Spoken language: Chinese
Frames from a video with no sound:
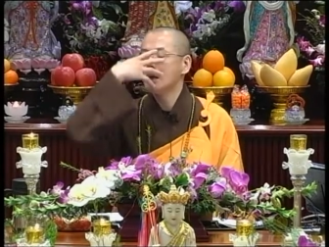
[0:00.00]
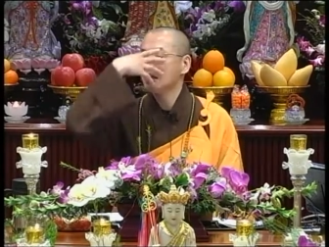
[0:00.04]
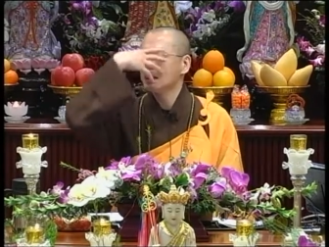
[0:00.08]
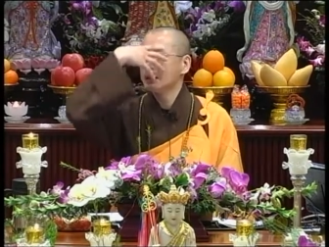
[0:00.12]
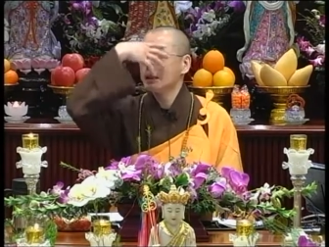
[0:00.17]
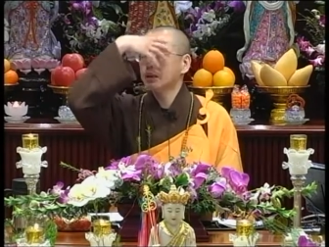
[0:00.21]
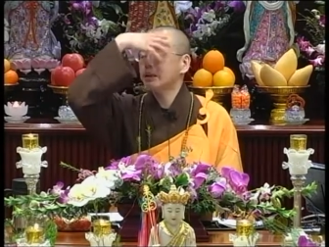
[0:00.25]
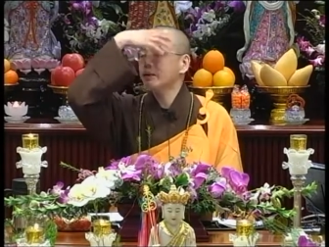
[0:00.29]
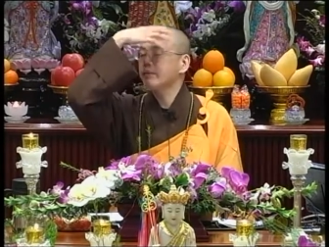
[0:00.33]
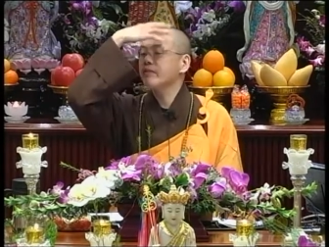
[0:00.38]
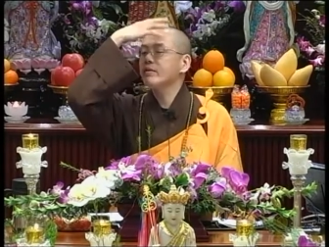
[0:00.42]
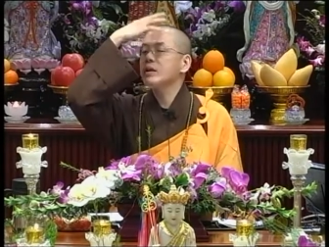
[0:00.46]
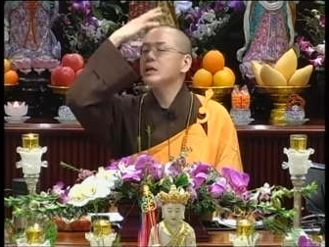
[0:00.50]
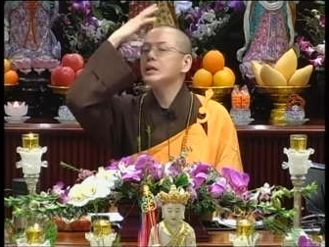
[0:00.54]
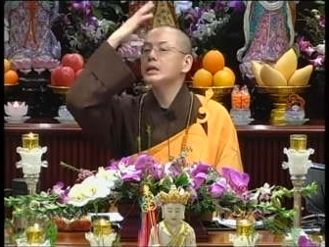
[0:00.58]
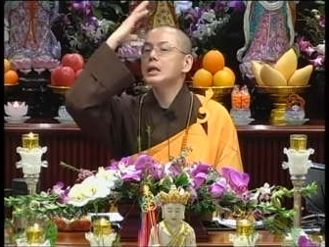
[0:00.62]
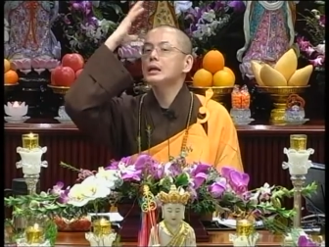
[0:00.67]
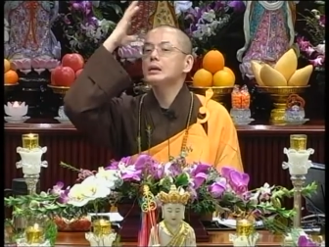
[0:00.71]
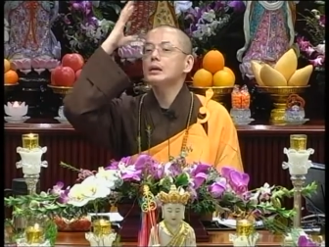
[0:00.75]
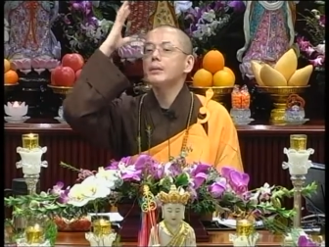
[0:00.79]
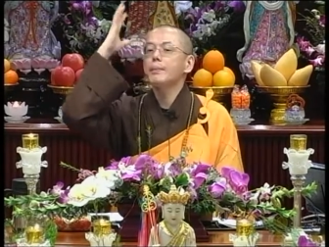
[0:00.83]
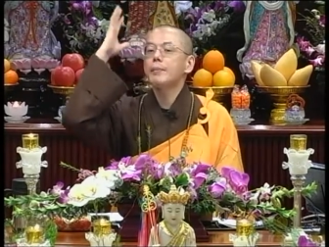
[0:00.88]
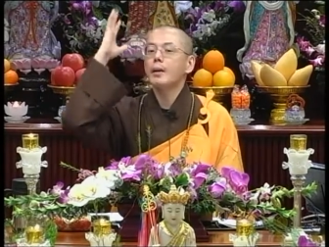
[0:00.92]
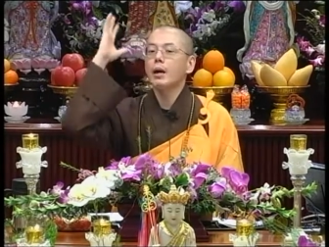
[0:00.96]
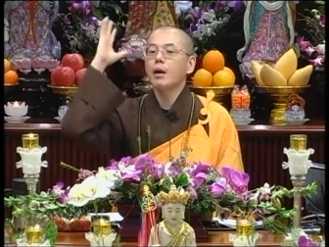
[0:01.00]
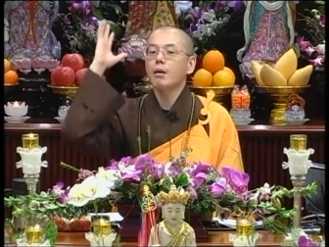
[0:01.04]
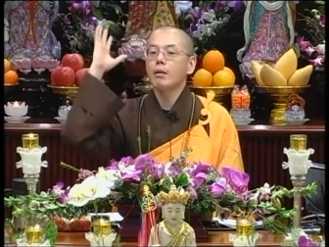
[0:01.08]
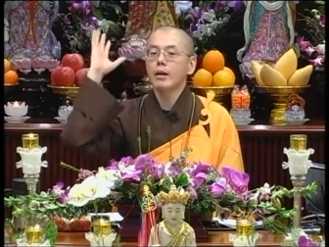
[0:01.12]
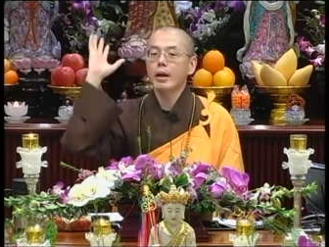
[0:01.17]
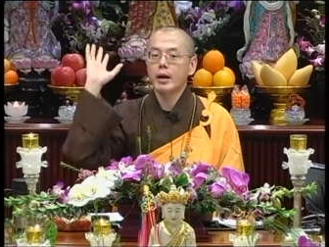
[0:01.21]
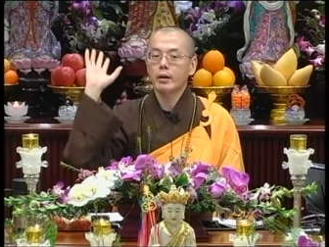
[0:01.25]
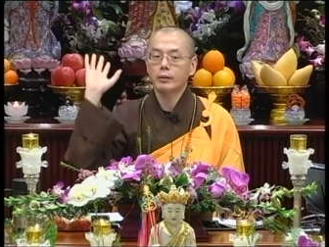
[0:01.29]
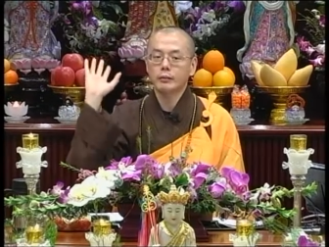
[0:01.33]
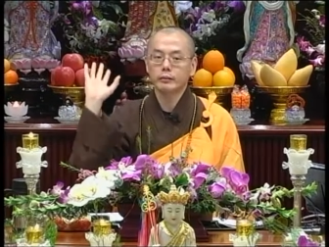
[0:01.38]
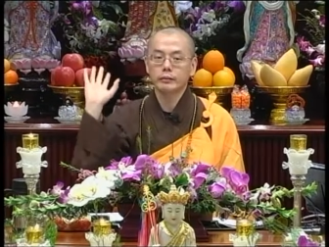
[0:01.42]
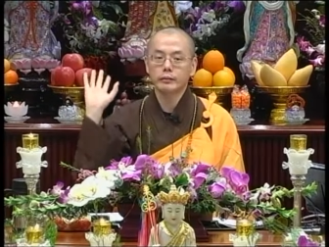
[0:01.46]
长得非常的漂
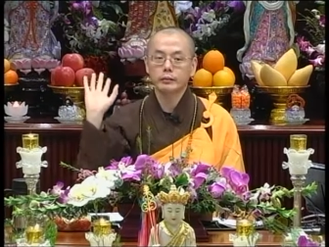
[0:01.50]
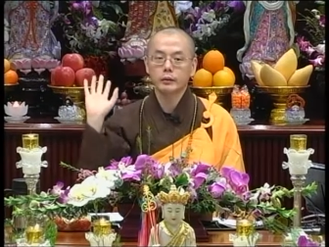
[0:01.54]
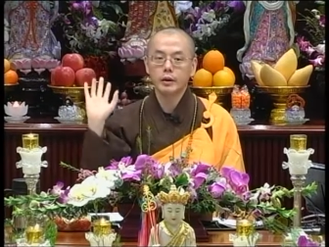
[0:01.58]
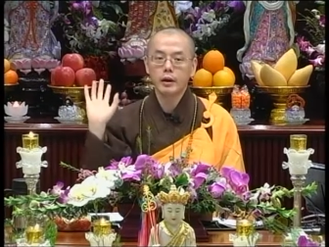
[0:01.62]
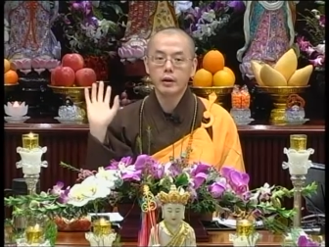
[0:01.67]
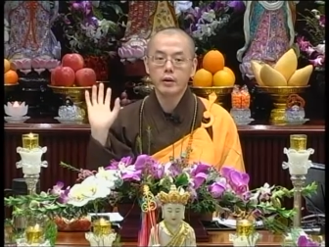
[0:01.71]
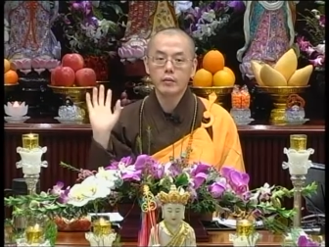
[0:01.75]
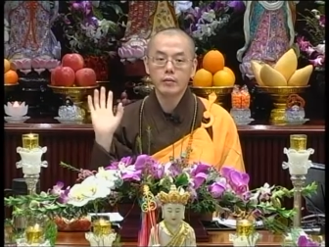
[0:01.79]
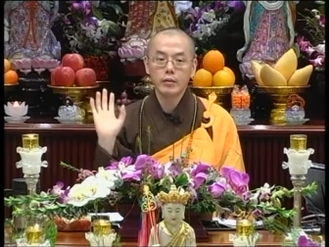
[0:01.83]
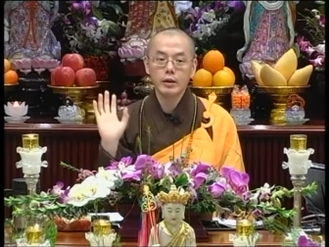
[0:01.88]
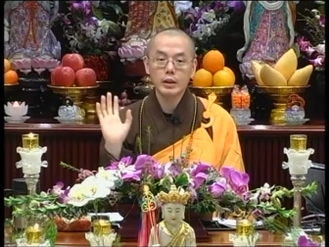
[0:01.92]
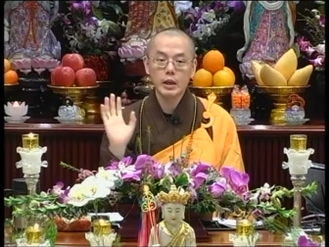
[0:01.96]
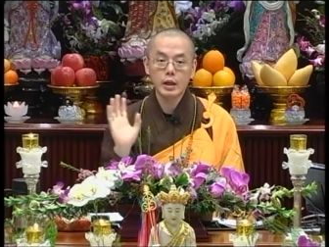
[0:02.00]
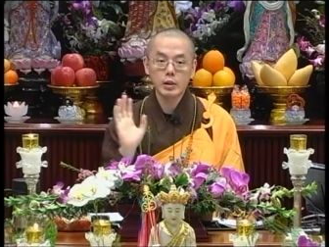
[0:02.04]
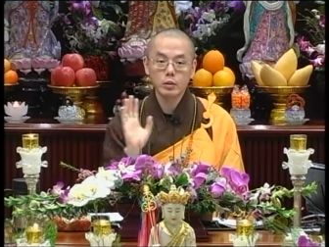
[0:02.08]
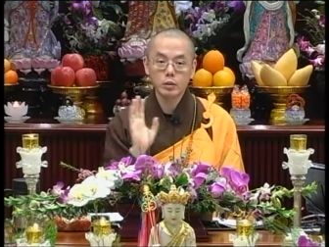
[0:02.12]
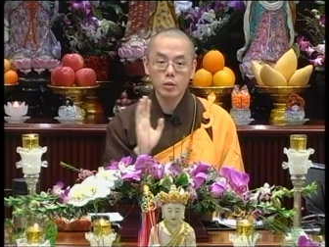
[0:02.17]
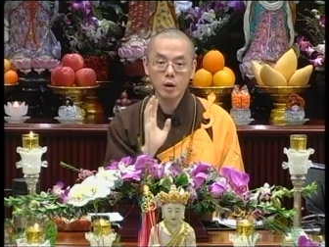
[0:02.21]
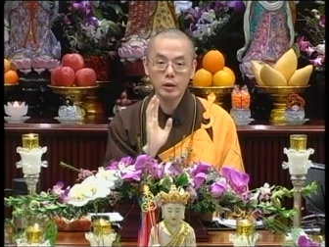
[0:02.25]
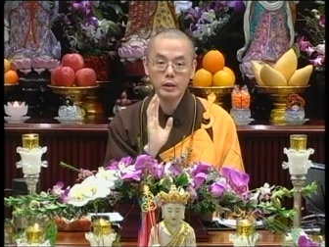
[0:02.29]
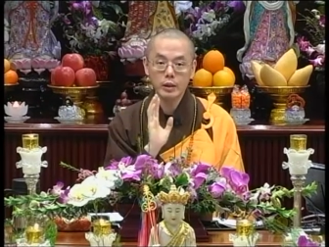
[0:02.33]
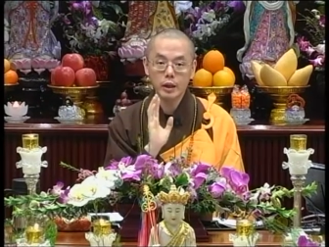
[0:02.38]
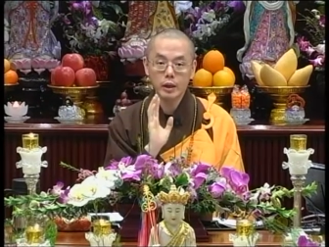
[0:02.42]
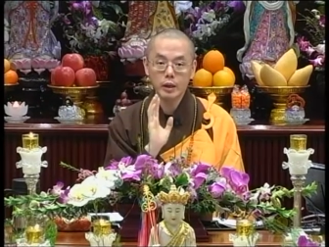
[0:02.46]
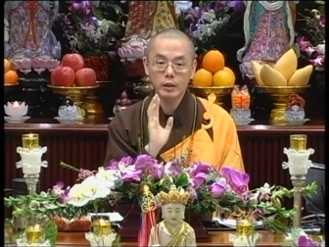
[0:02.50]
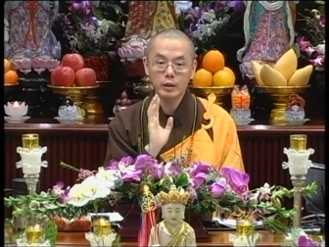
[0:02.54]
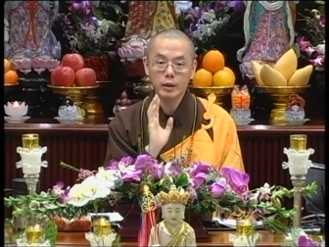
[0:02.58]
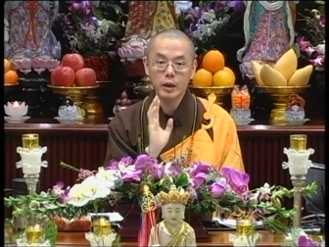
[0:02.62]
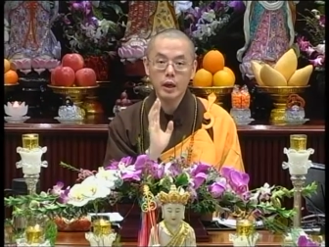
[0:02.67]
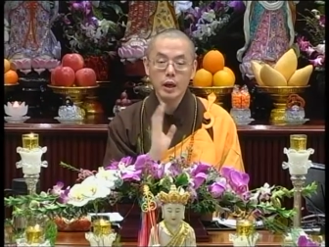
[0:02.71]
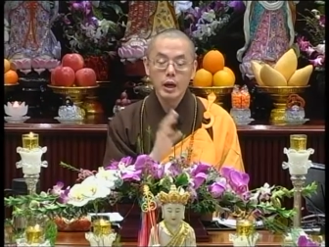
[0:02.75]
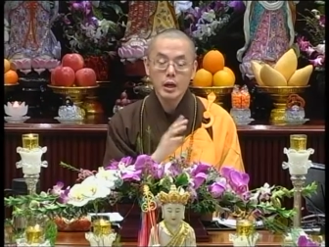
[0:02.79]
亮，非常庄严。